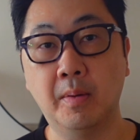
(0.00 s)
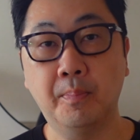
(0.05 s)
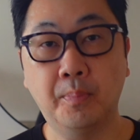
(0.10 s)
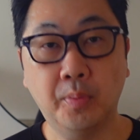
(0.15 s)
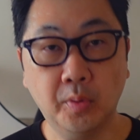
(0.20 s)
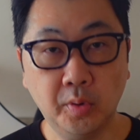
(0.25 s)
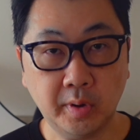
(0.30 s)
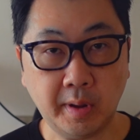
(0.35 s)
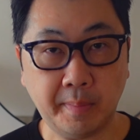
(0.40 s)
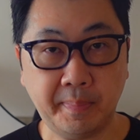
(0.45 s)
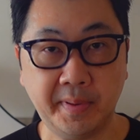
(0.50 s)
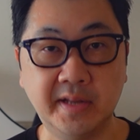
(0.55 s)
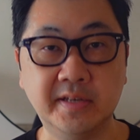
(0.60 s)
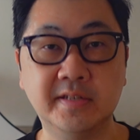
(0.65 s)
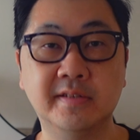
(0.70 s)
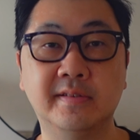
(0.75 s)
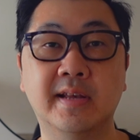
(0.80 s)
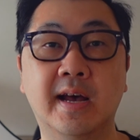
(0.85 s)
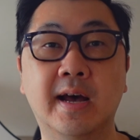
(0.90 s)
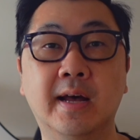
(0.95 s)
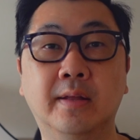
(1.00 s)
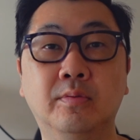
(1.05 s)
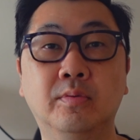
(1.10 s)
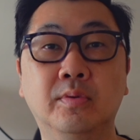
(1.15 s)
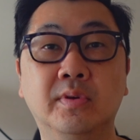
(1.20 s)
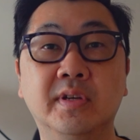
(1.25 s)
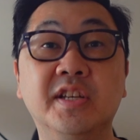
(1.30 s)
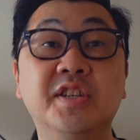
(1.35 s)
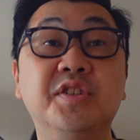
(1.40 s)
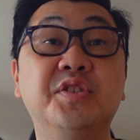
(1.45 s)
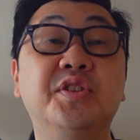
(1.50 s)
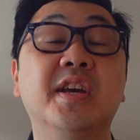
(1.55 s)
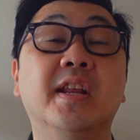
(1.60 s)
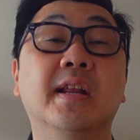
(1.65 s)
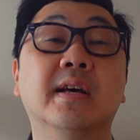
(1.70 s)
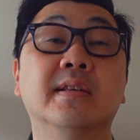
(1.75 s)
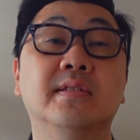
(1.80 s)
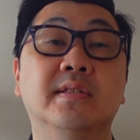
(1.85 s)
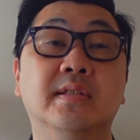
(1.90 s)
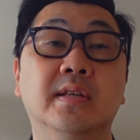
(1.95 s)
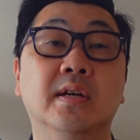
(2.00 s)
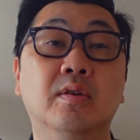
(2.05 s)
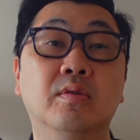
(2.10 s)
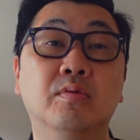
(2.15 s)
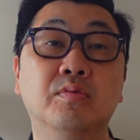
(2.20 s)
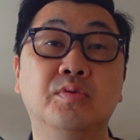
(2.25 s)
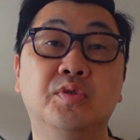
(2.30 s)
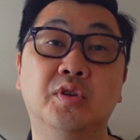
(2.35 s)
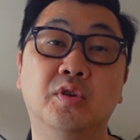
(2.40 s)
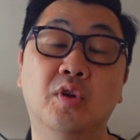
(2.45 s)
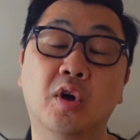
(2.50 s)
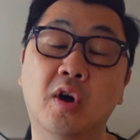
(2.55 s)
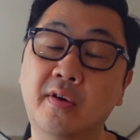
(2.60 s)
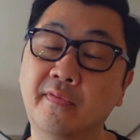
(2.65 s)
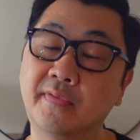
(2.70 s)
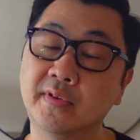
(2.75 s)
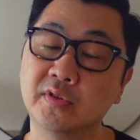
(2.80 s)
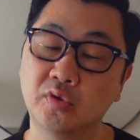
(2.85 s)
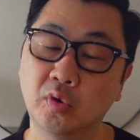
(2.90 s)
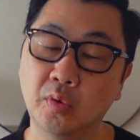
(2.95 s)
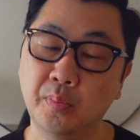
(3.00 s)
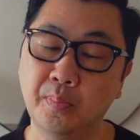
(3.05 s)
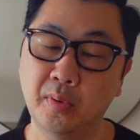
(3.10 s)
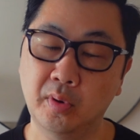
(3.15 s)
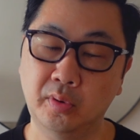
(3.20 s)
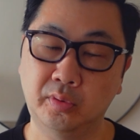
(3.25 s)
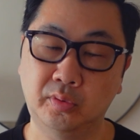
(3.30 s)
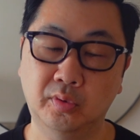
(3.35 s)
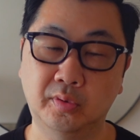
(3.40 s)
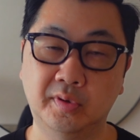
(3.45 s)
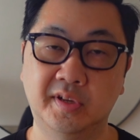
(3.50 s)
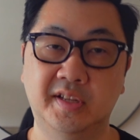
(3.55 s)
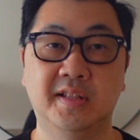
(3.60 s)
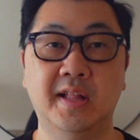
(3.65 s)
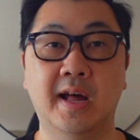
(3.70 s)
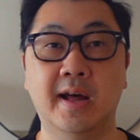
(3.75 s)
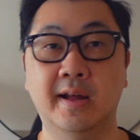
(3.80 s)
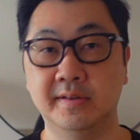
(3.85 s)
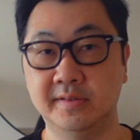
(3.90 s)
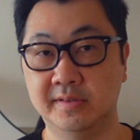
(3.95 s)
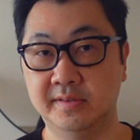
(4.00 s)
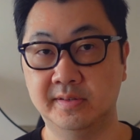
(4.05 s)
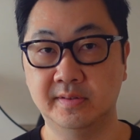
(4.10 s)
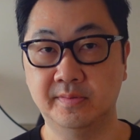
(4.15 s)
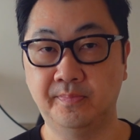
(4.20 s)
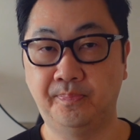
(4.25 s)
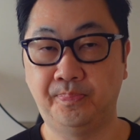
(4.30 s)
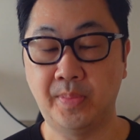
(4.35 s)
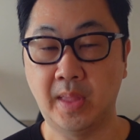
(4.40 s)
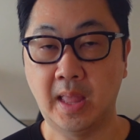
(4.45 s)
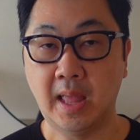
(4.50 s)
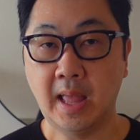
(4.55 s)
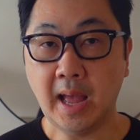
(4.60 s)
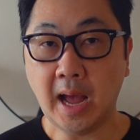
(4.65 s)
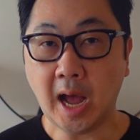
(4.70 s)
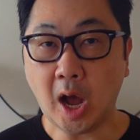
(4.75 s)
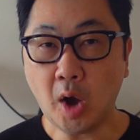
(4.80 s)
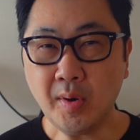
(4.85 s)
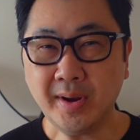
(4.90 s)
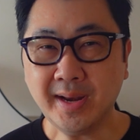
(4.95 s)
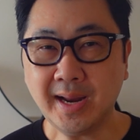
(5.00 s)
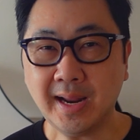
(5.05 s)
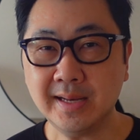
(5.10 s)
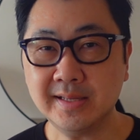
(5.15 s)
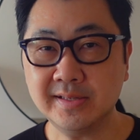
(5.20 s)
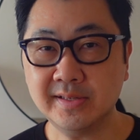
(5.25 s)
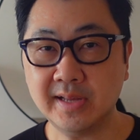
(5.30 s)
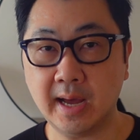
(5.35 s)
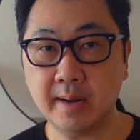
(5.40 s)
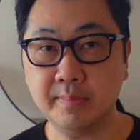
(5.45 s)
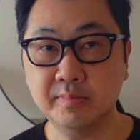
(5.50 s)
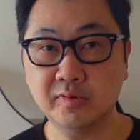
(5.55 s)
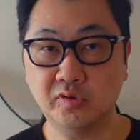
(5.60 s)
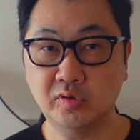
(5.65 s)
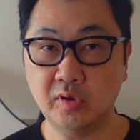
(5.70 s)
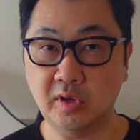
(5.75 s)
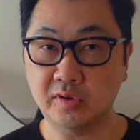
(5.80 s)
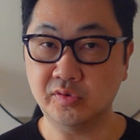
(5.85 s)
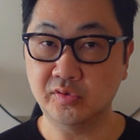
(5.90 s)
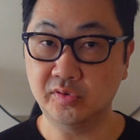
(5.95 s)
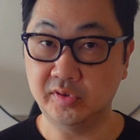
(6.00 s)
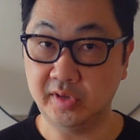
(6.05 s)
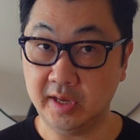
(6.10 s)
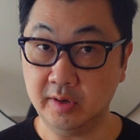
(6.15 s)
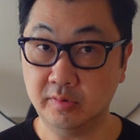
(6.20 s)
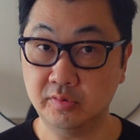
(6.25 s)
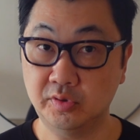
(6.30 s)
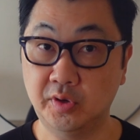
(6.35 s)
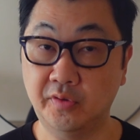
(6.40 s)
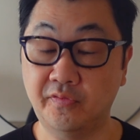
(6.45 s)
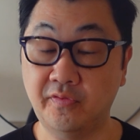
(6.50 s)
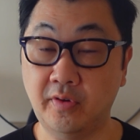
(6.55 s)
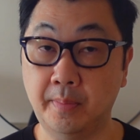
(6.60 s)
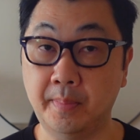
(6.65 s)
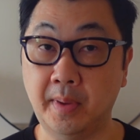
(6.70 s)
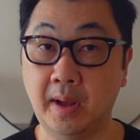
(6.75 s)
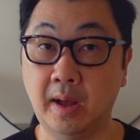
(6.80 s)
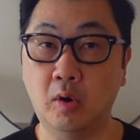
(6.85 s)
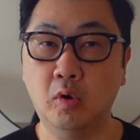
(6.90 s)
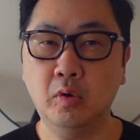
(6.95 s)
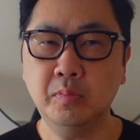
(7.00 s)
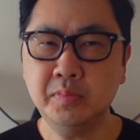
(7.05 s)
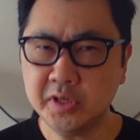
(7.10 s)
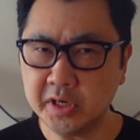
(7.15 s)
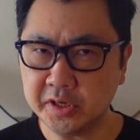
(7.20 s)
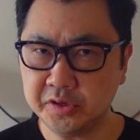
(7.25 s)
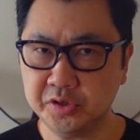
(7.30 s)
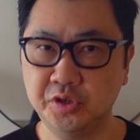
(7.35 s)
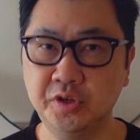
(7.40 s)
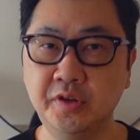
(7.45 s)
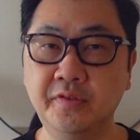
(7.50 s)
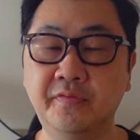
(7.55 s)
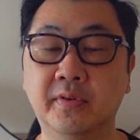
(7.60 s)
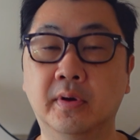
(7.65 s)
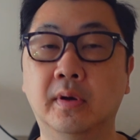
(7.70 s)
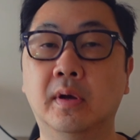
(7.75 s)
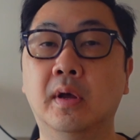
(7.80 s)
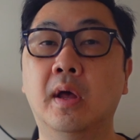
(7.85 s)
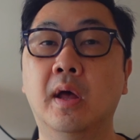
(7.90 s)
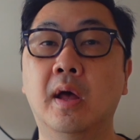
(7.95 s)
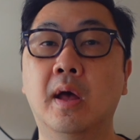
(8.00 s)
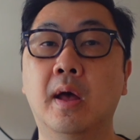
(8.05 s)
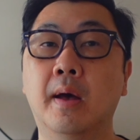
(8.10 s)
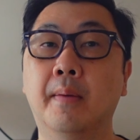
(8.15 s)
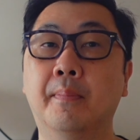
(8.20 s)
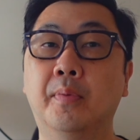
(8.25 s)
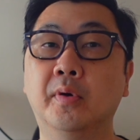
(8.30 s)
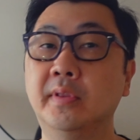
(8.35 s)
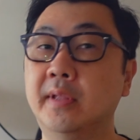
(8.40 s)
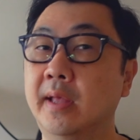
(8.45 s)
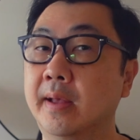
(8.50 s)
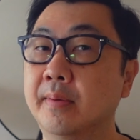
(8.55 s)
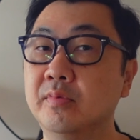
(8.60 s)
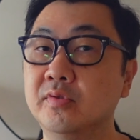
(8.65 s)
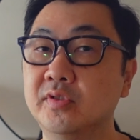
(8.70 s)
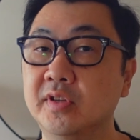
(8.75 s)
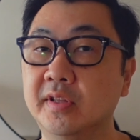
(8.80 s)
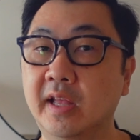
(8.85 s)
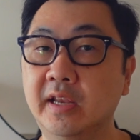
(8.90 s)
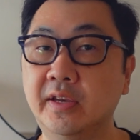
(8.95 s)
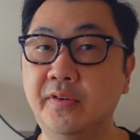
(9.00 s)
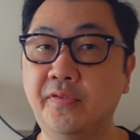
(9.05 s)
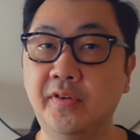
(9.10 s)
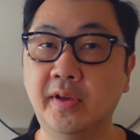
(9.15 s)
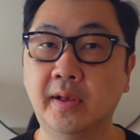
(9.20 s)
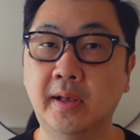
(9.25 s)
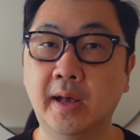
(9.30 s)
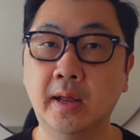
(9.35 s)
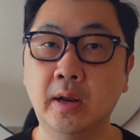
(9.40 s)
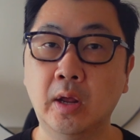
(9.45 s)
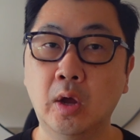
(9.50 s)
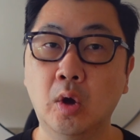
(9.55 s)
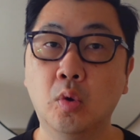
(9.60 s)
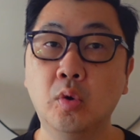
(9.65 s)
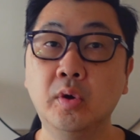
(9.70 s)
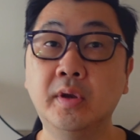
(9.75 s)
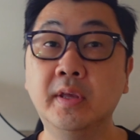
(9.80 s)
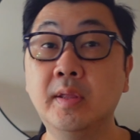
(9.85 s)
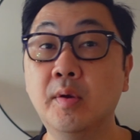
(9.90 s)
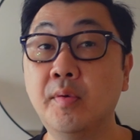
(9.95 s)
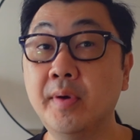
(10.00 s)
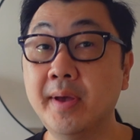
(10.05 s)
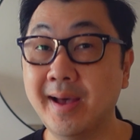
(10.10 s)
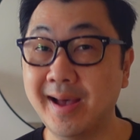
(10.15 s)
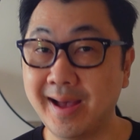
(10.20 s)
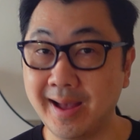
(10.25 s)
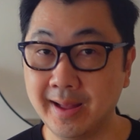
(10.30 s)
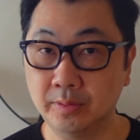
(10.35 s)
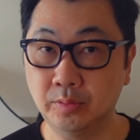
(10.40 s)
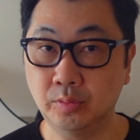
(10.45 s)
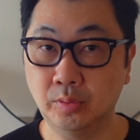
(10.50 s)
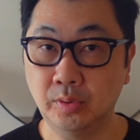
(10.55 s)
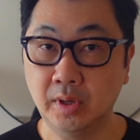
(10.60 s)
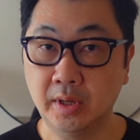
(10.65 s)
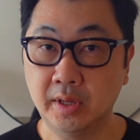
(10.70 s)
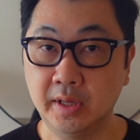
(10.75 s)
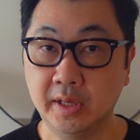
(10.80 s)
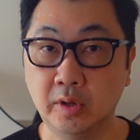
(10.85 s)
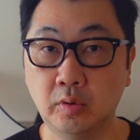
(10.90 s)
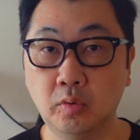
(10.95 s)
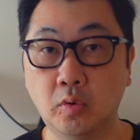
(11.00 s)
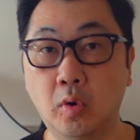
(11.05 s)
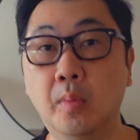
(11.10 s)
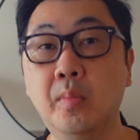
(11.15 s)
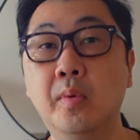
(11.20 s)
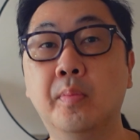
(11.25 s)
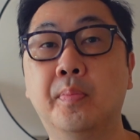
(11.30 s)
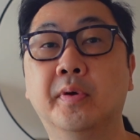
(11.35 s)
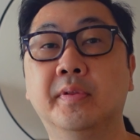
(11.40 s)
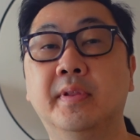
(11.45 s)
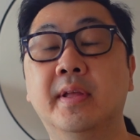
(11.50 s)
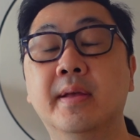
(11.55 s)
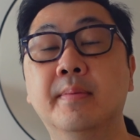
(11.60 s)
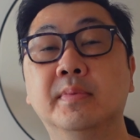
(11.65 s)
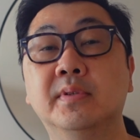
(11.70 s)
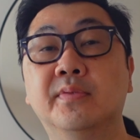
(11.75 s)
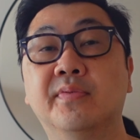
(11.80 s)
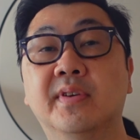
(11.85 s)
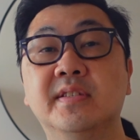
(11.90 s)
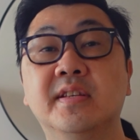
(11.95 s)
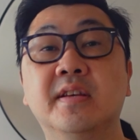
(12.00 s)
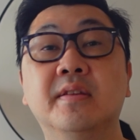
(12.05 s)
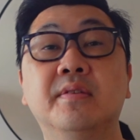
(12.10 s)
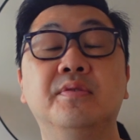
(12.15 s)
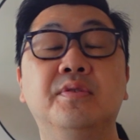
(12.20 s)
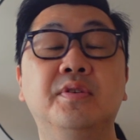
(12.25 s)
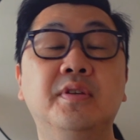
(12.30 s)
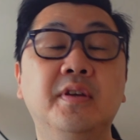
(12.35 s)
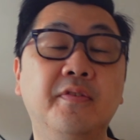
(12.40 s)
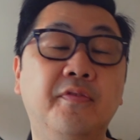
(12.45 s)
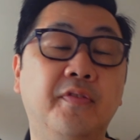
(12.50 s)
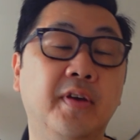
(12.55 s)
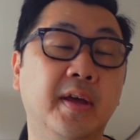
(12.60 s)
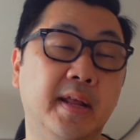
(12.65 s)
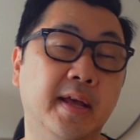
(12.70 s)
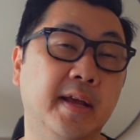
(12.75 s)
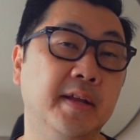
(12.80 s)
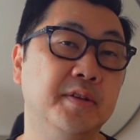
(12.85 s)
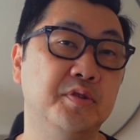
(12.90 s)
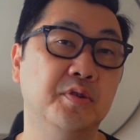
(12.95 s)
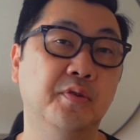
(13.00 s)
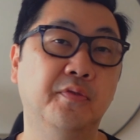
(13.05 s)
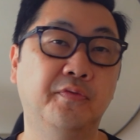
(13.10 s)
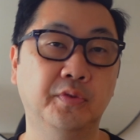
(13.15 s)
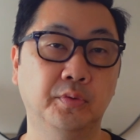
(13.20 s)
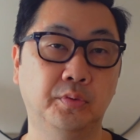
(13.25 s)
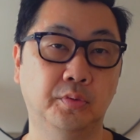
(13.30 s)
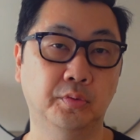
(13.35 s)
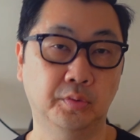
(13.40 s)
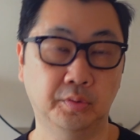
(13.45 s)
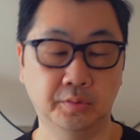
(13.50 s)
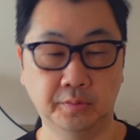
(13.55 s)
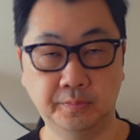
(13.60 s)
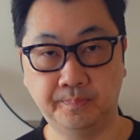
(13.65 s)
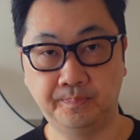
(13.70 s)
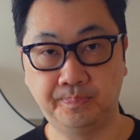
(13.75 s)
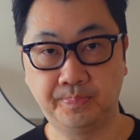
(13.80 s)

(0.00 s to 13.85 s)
Por aprendizado e geração de novas oportunidades. Ao analisarmos nossos erros de forma objetiva, podemos identificar o que deu errado e como podemos fazer diferente no futuro.